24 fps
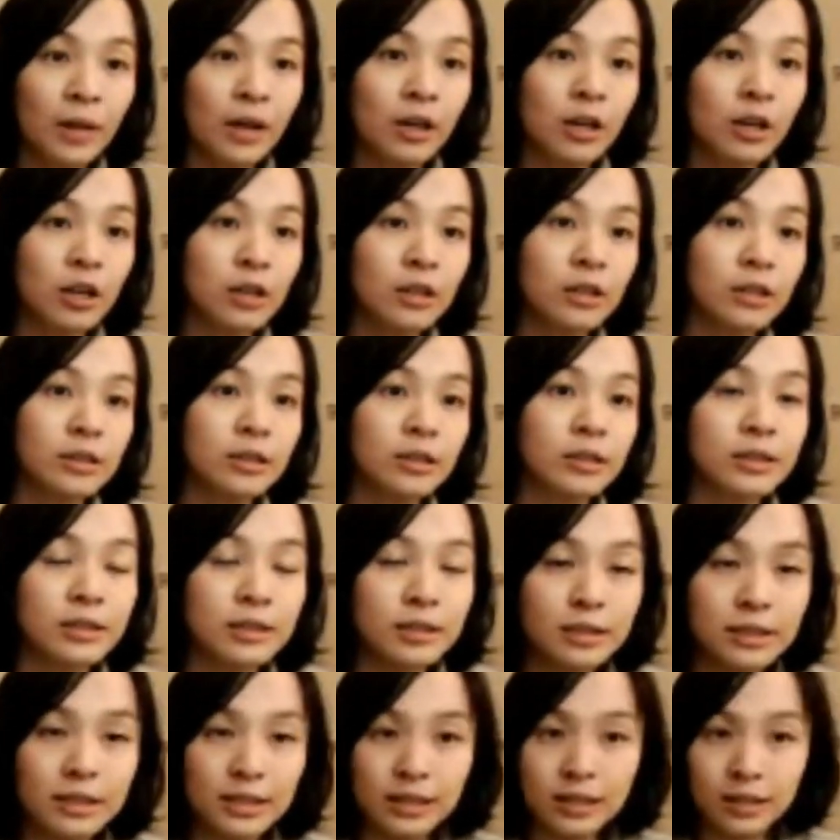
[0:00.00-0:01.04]

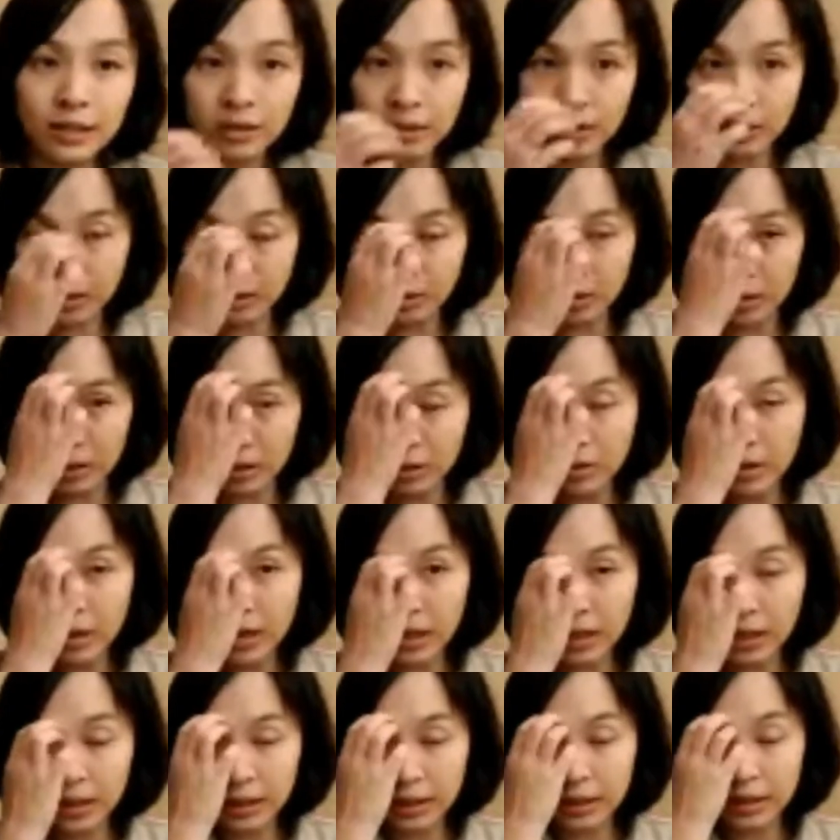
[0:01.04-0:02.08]
呃，这个因
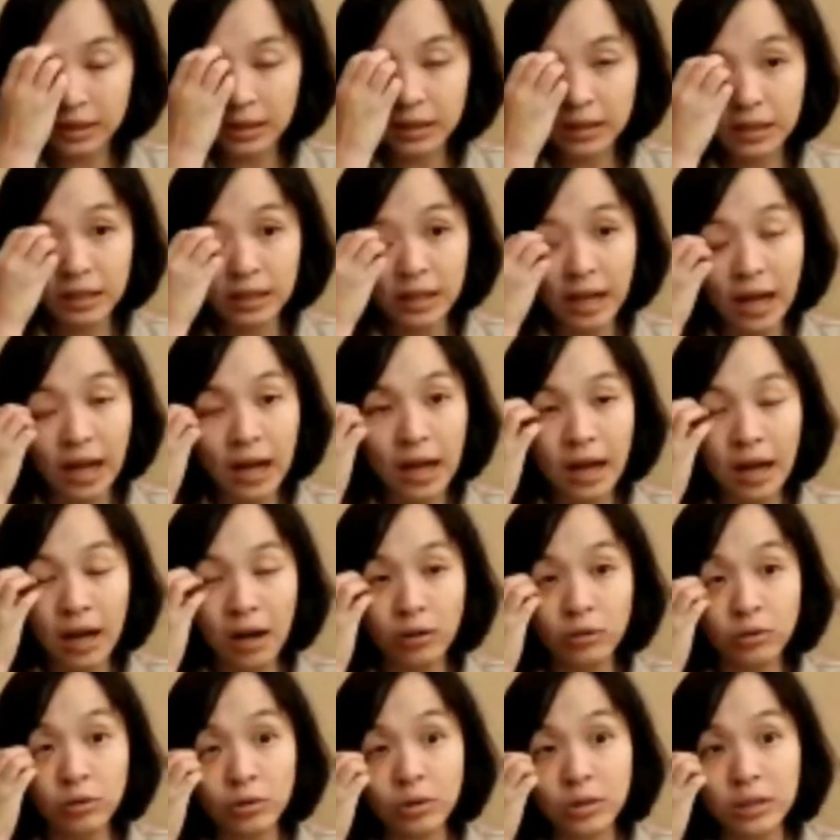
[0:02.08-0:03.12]
为刚
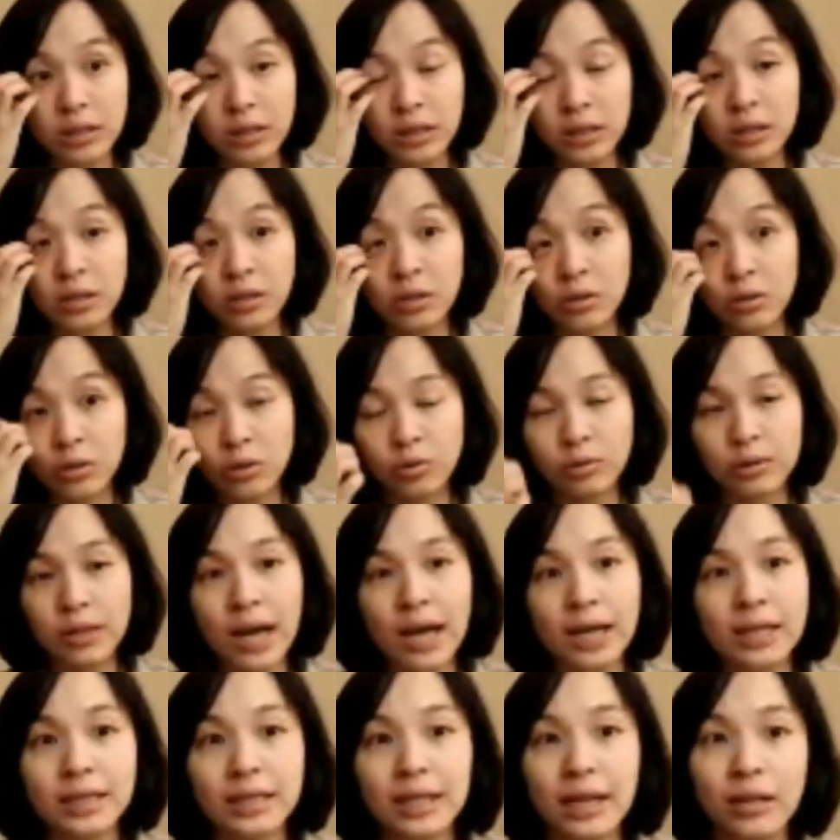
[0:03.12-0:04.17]
好就是苏
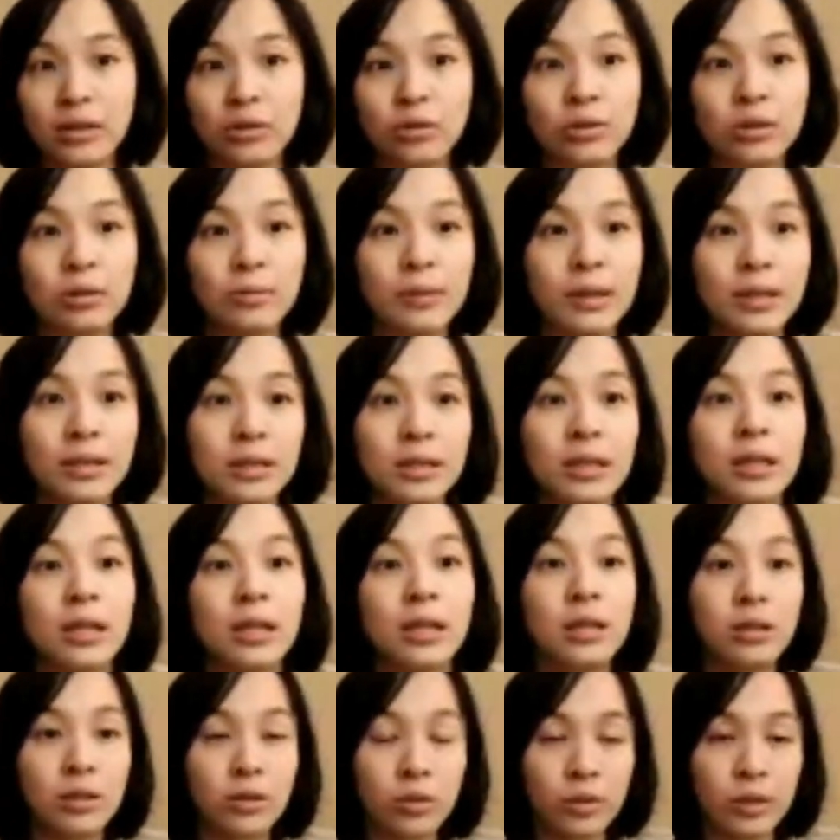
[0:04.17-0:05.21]
太祥就是变
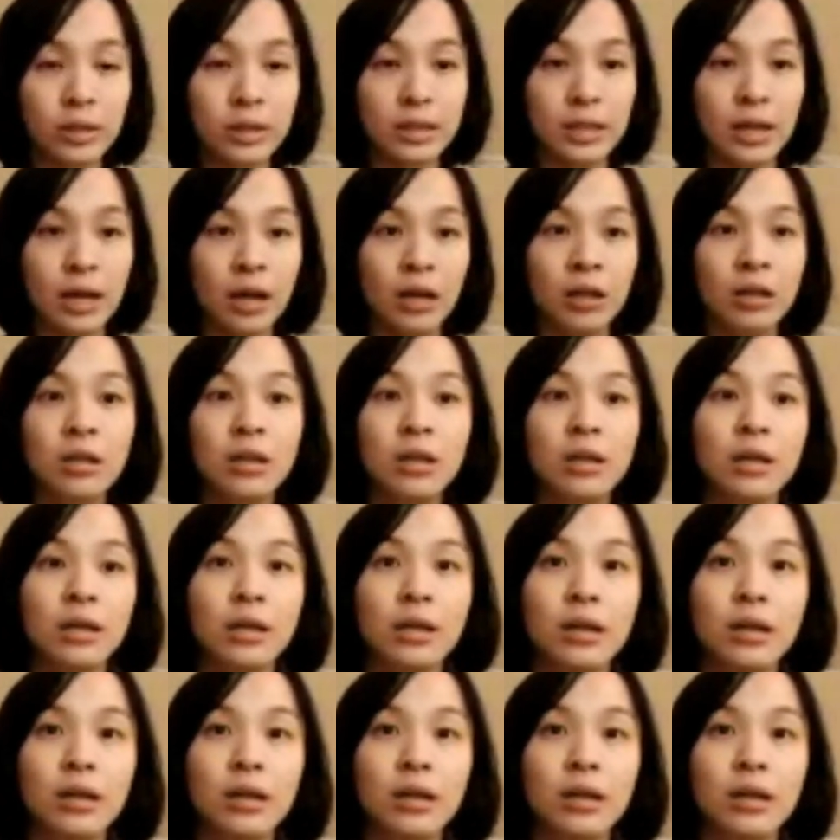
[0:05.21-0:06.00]
成一个有点像。